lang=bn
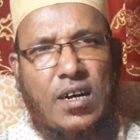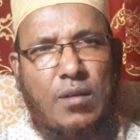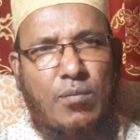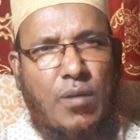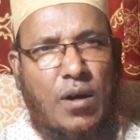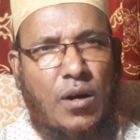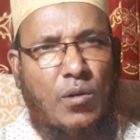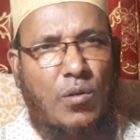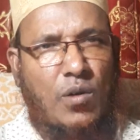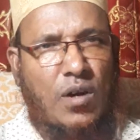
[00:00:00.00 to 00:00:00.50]
এই
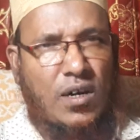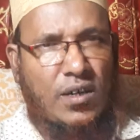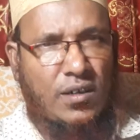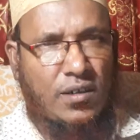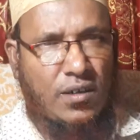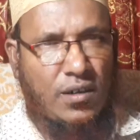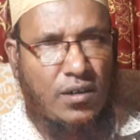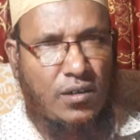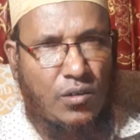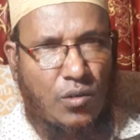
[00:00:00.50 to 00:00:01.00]
ভালো
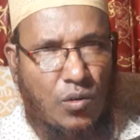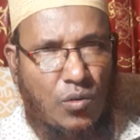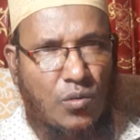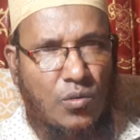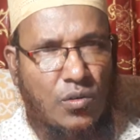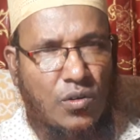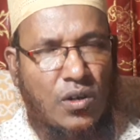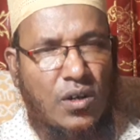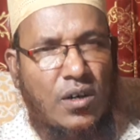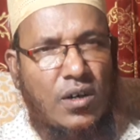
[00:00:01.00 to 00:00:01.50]
কাজটির দরুন
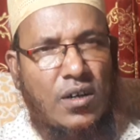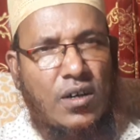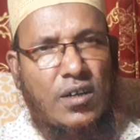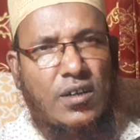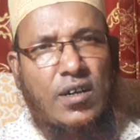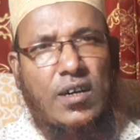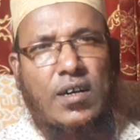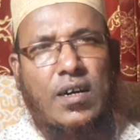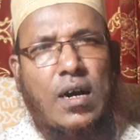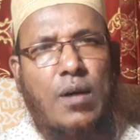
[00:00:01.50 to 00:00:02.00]

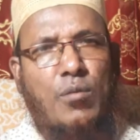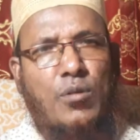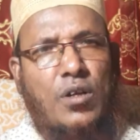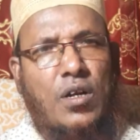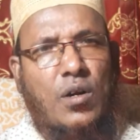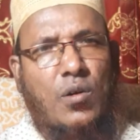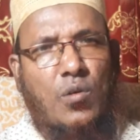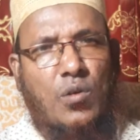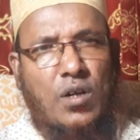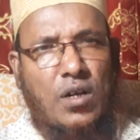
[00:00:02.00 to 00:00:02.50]
সে কি আমাদের
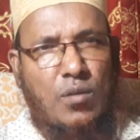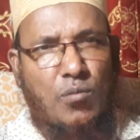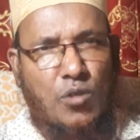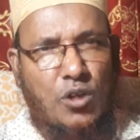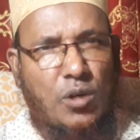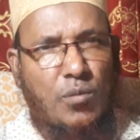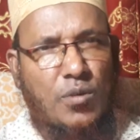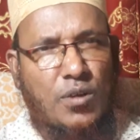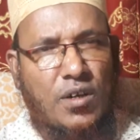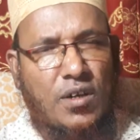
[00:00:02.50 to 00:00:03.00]
কঠিন
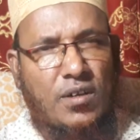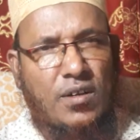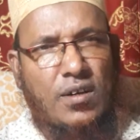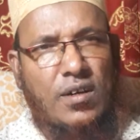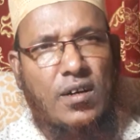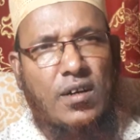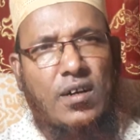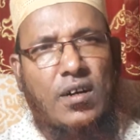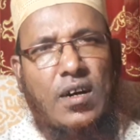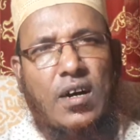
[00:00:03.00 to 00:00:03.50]
মুসিবতের
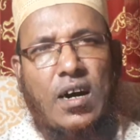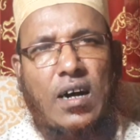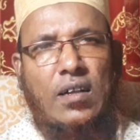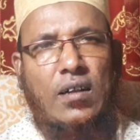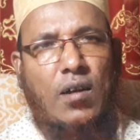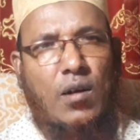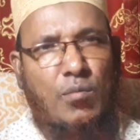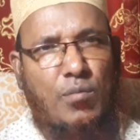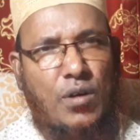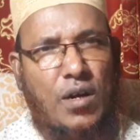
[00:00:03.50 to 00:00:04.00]
দিনে
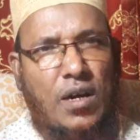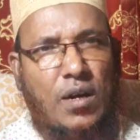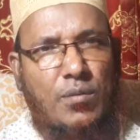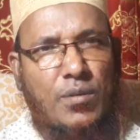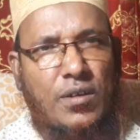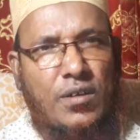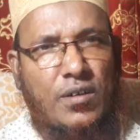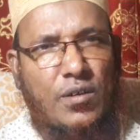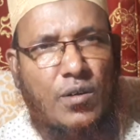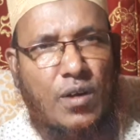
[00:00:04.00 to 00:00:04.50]
আল্লাহ রাবুল
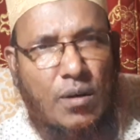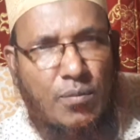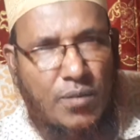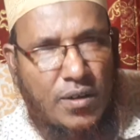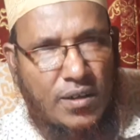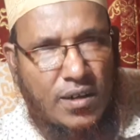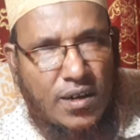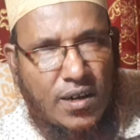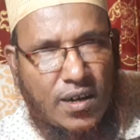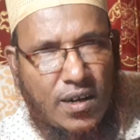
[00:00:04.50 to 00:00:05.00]
আলমিন যেন
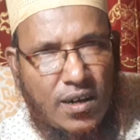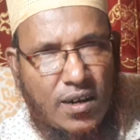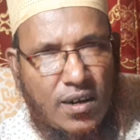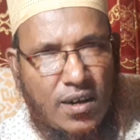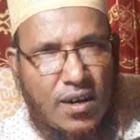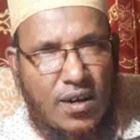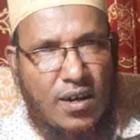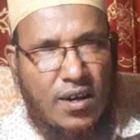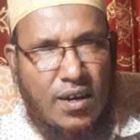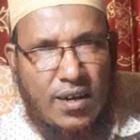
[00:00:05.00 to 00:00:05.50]
আপনাদেরকে
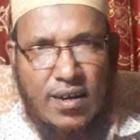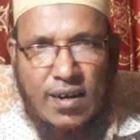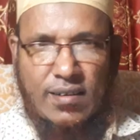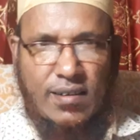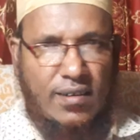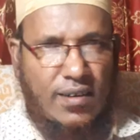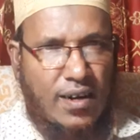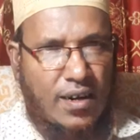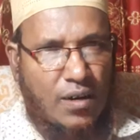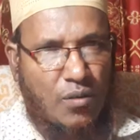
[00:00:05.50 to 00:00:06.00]
এই
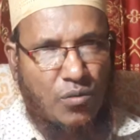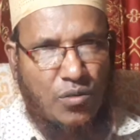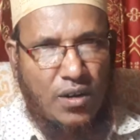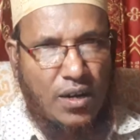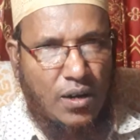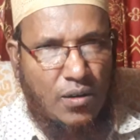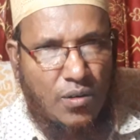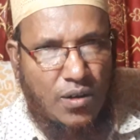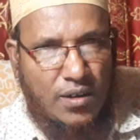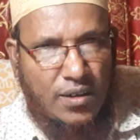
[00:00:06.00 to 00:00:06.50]
নাজাদের একটা
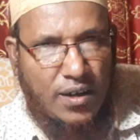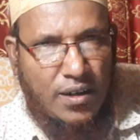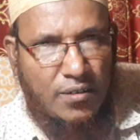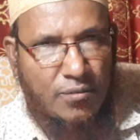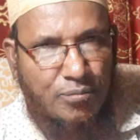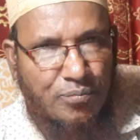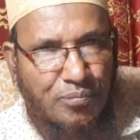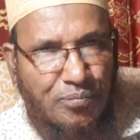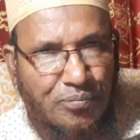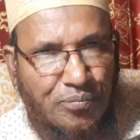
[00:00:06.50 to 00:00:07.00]
উশিলা করে দেয়
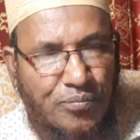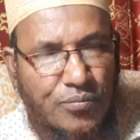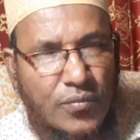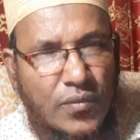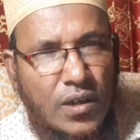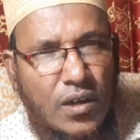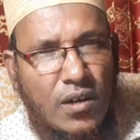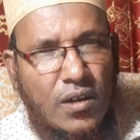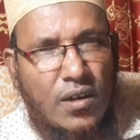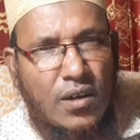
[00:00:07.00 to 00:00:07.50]

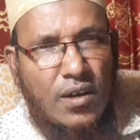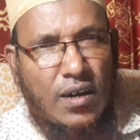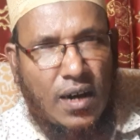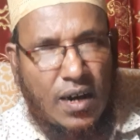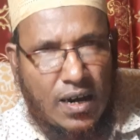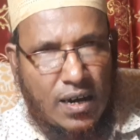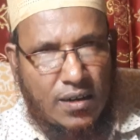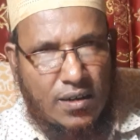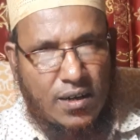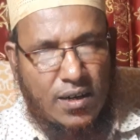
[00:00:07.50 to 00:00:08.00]

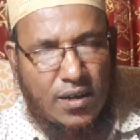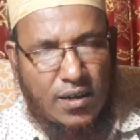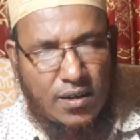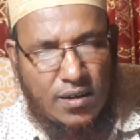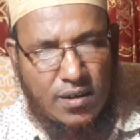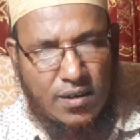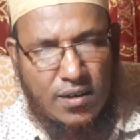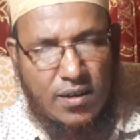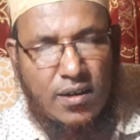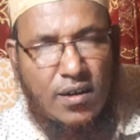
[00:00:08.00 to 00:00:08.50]
আর
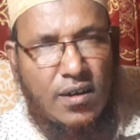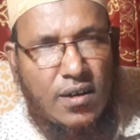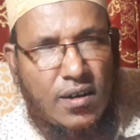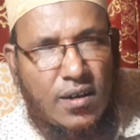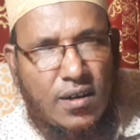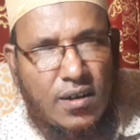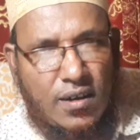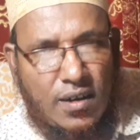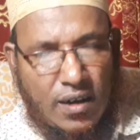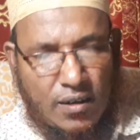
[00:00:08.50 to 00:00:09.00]

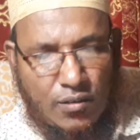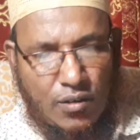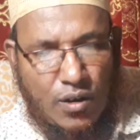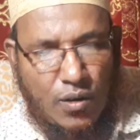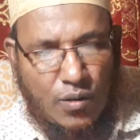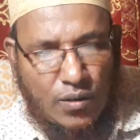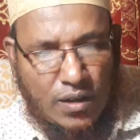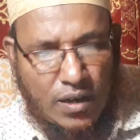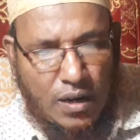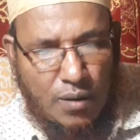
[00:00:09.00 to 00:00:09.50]

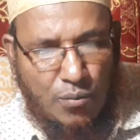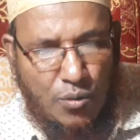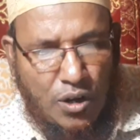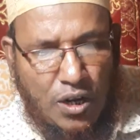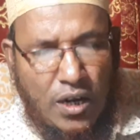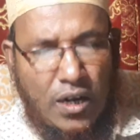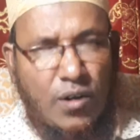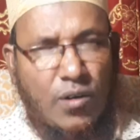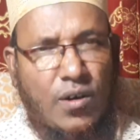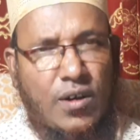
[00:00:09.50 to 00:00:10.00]
একজনের কথা না
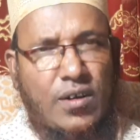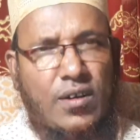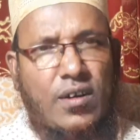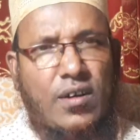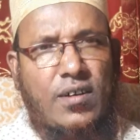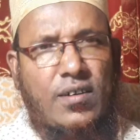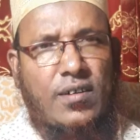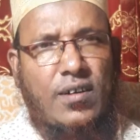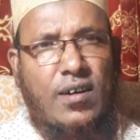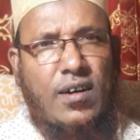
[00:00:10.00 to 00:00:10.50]
বললেই নয়
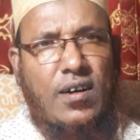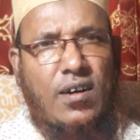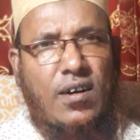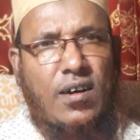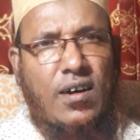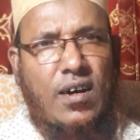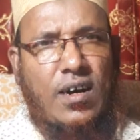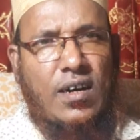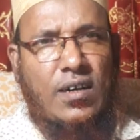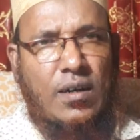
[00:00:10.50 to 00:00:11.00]
যে
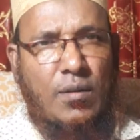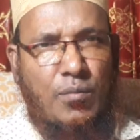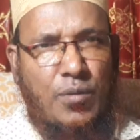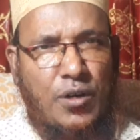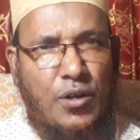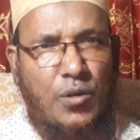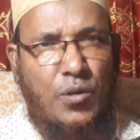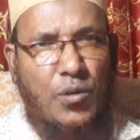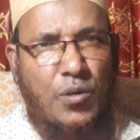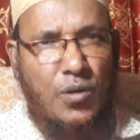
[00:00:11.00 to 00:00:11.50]
একটা
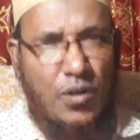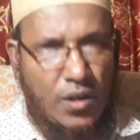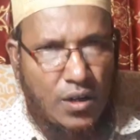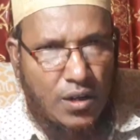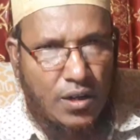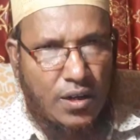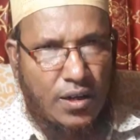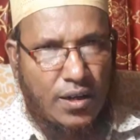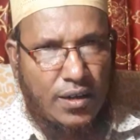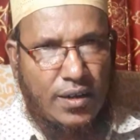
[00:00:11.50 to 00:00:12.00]
ভিডিও
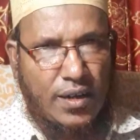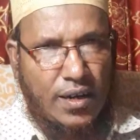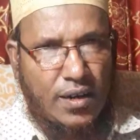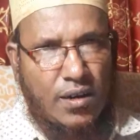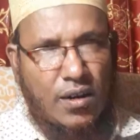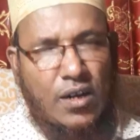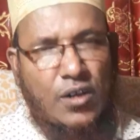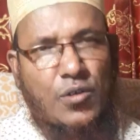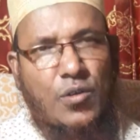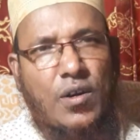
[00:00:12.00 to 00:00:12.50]
এটার
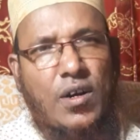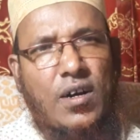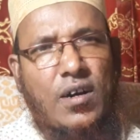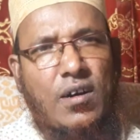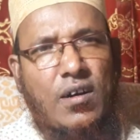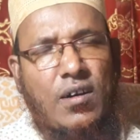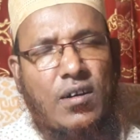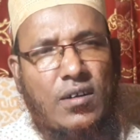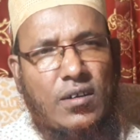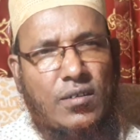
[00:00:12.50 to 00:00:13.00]
আসলে
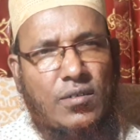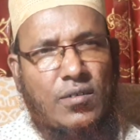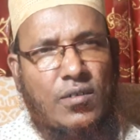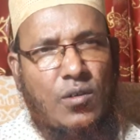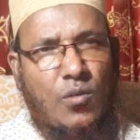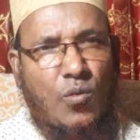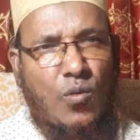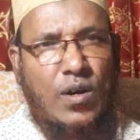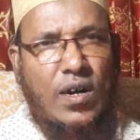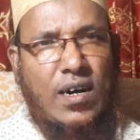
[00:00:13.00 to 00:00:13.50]

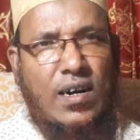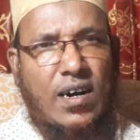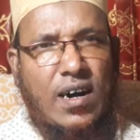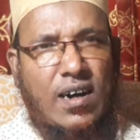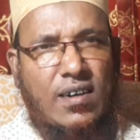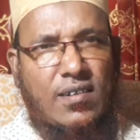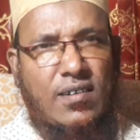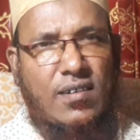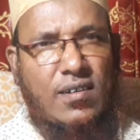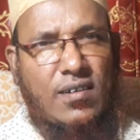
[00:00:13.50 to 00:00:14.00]
অনেক কাজ